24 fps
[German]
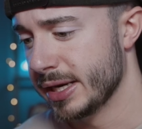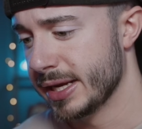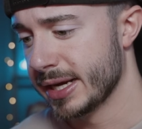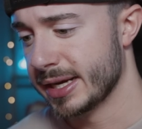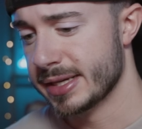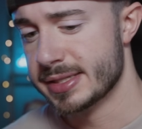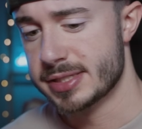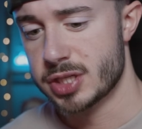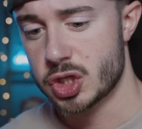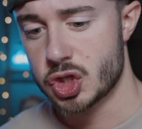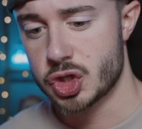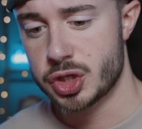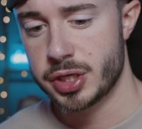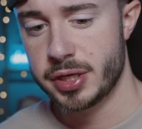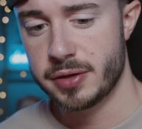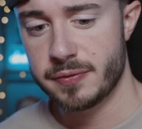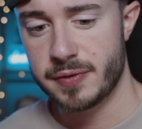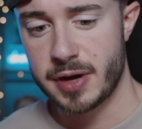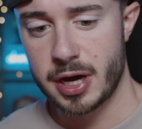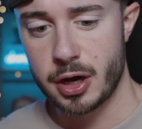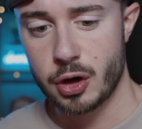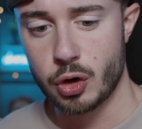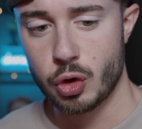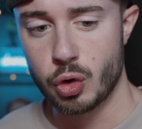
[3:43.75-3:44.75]
Der ganze Schnee
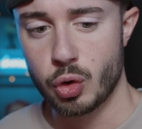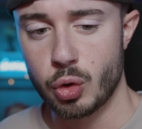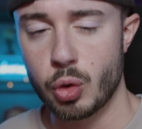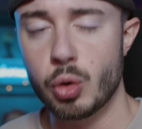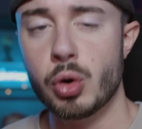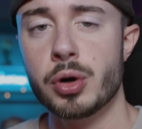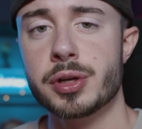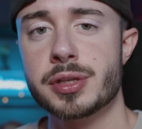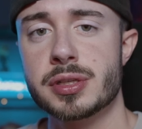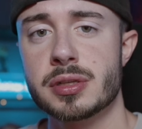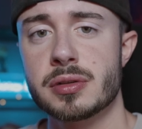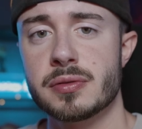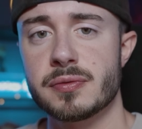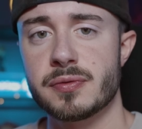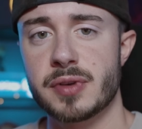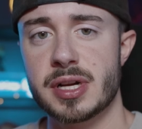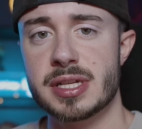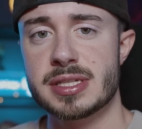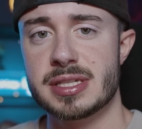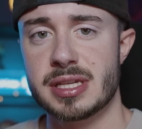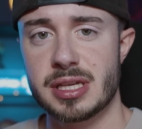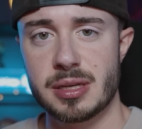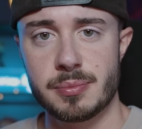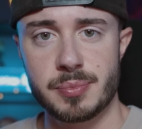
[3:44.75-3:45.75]
war rot,
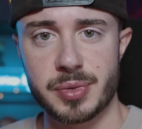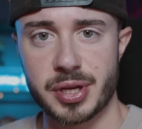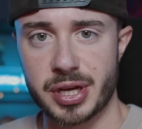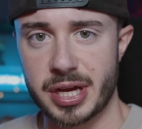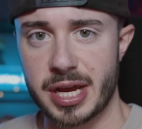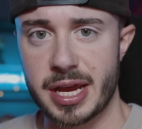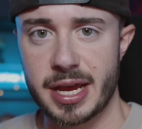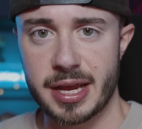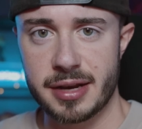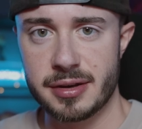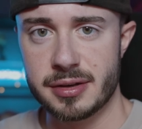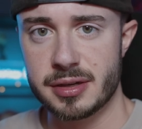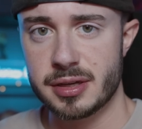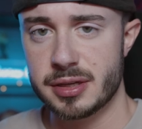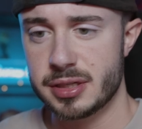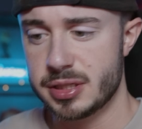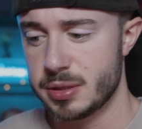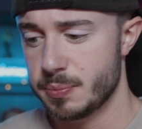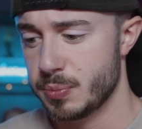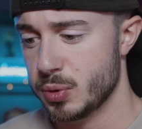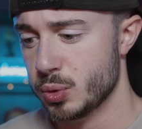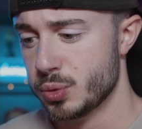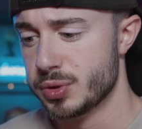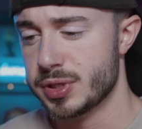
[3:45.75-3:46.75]
weil sie eben ihre Hände,
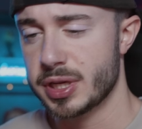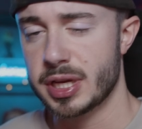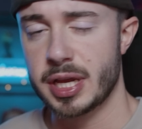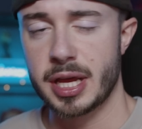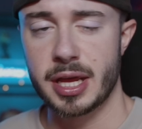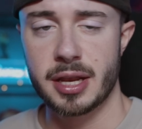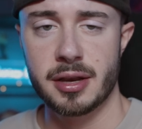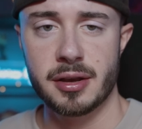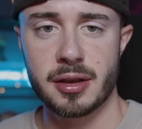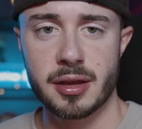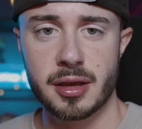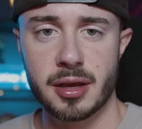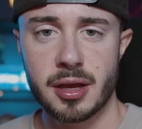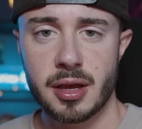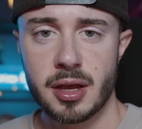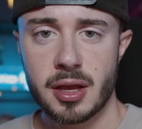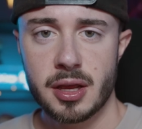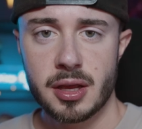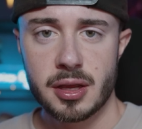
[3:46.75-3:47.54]
die blutigen Hände,